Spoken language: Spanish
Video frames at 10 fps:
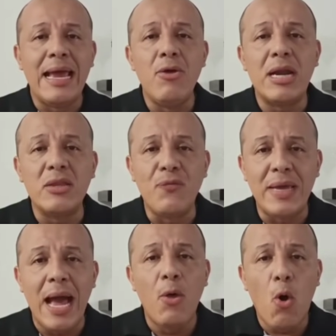quedó
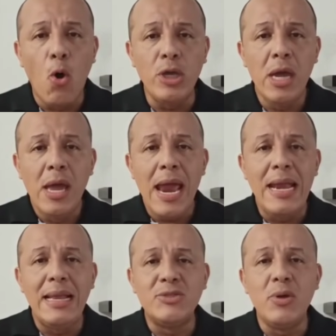ratificado hoy
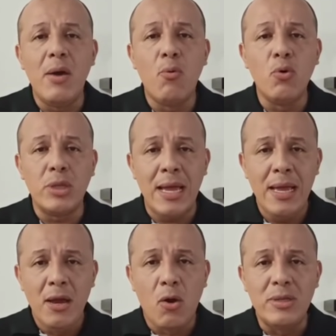en la ciudad de
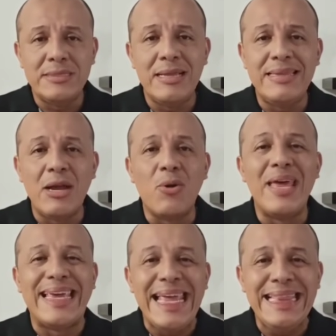Bogotá con este entierro
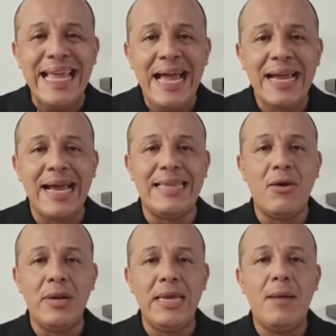de quinta
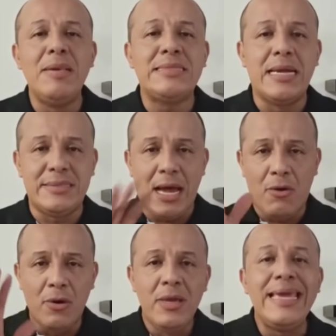categoría. Mister,
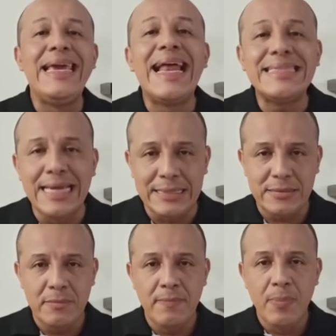chao y
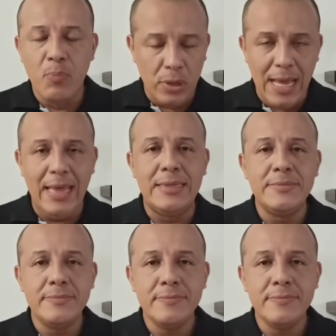gracias por nada.